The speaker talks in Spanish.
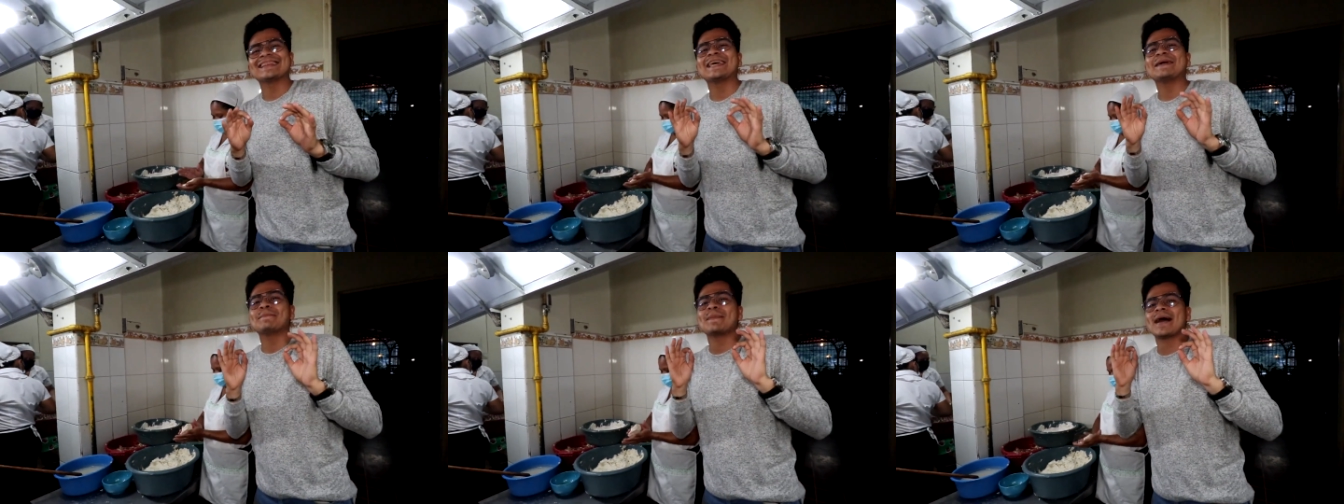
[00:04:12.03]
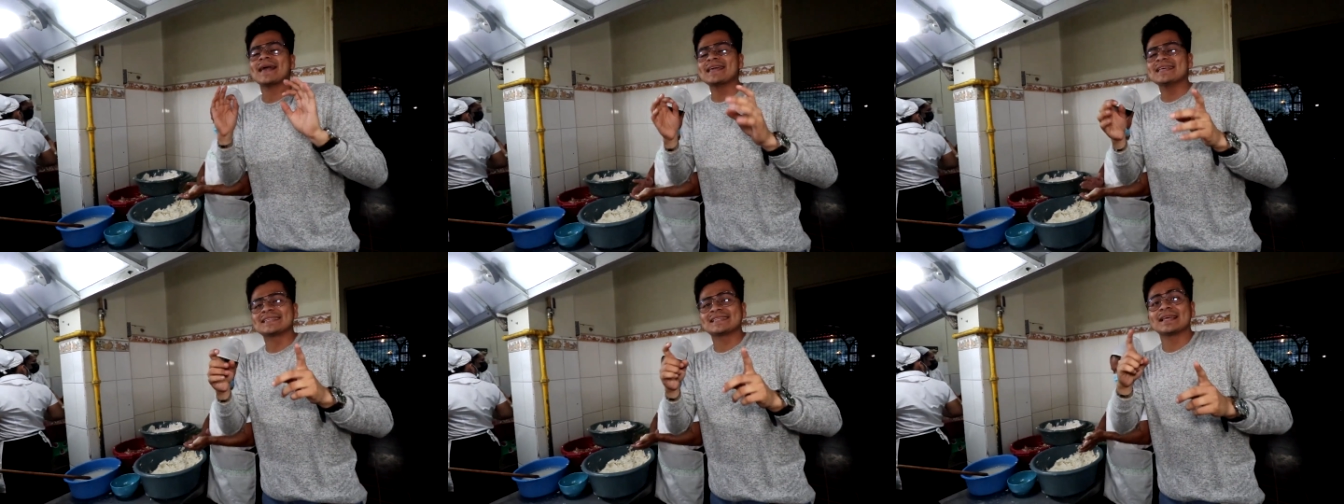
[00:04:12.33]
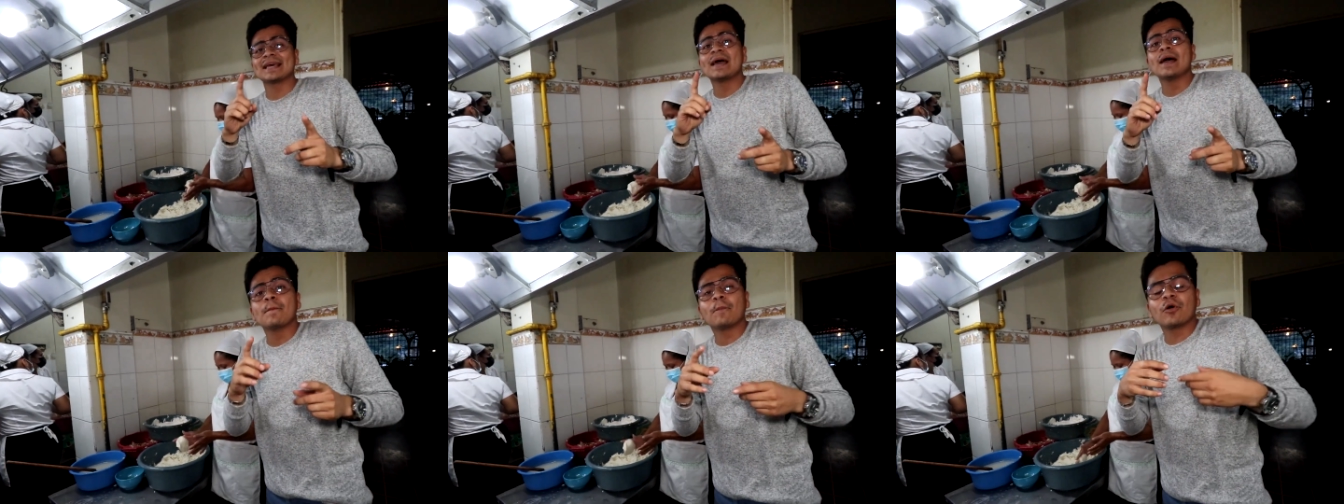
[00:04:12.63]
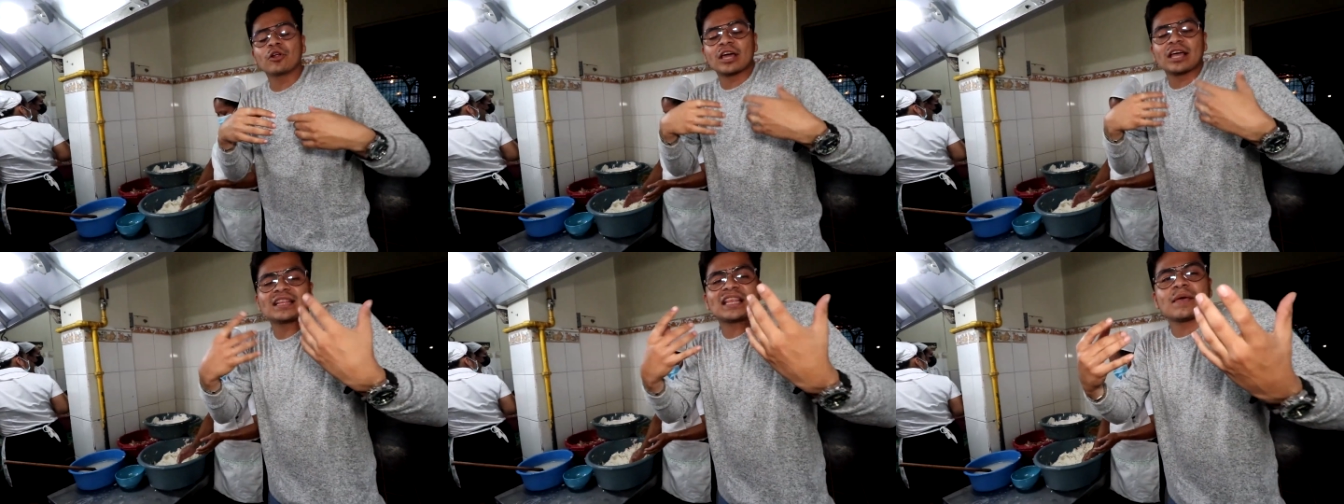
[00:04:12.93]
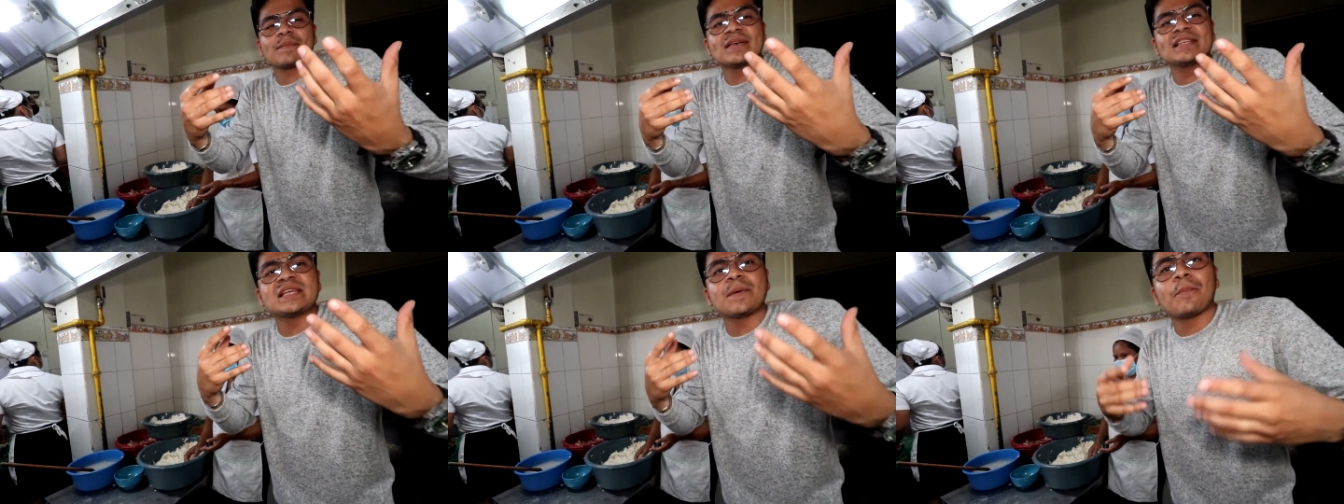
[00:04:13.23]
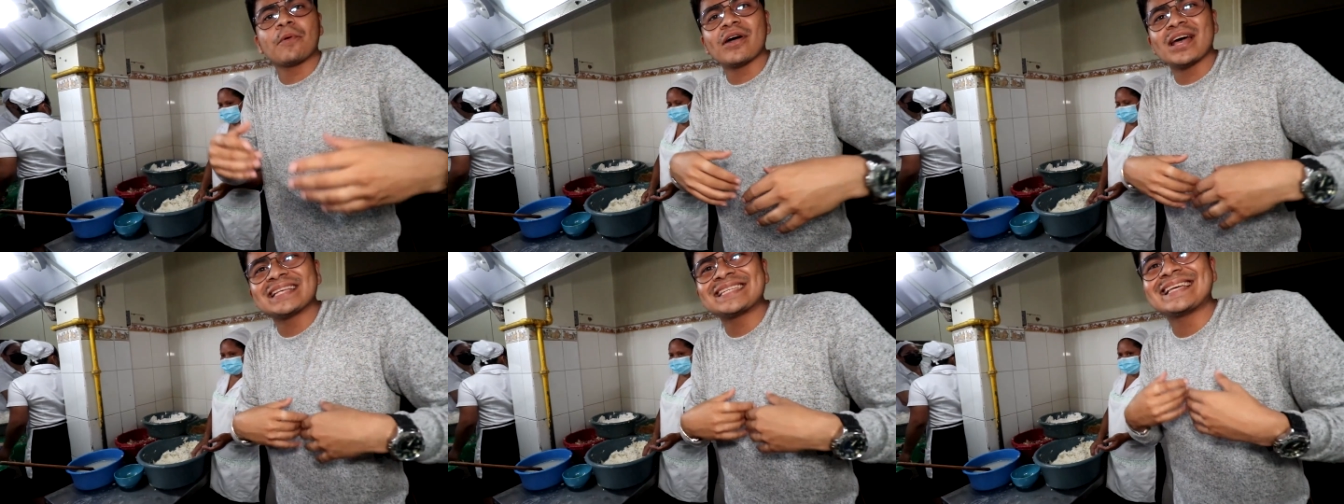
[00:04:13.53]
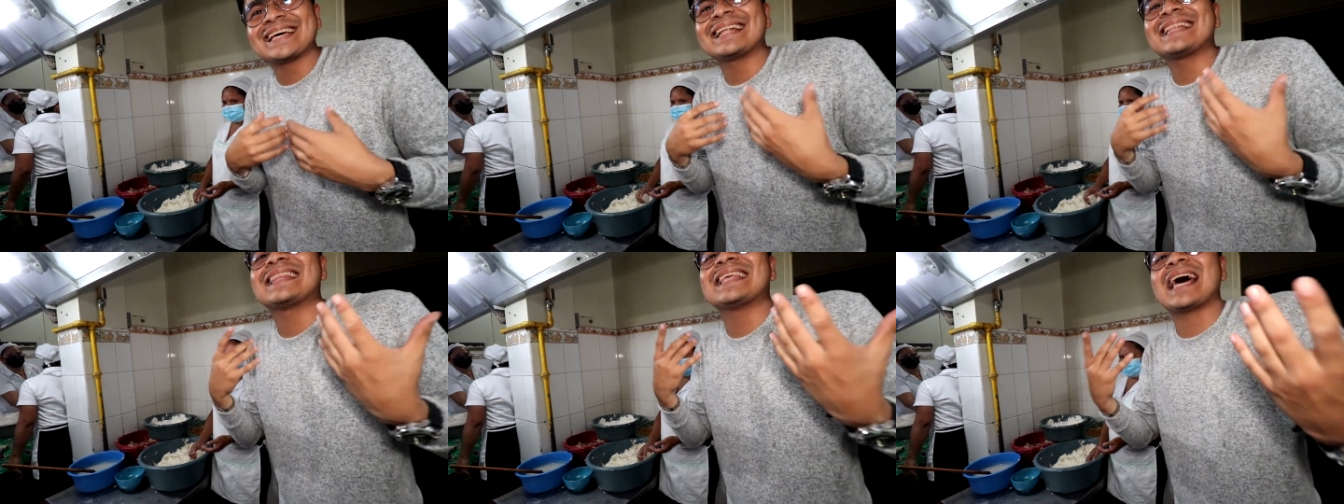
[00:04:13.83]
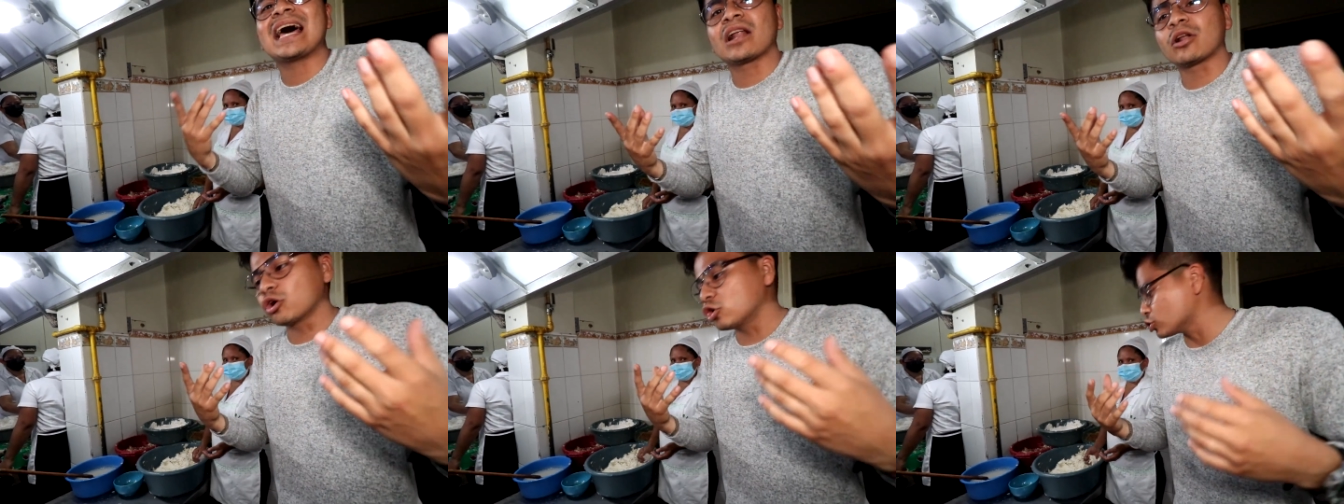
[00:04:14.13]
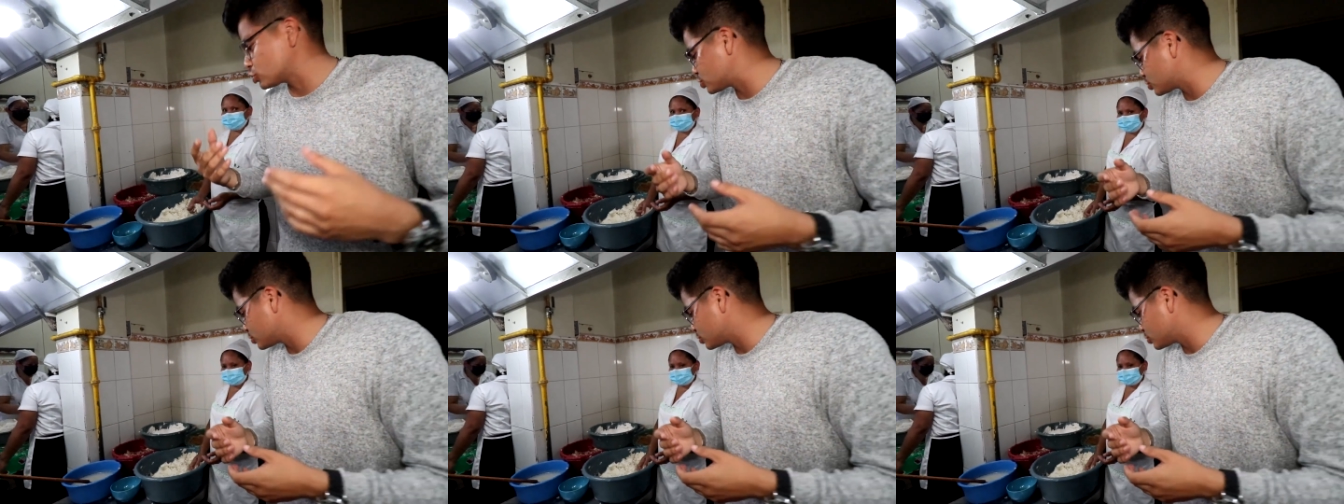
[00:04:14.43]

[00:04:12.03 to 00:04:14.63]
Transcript: de maíz, porque también se puede hacer de arroz.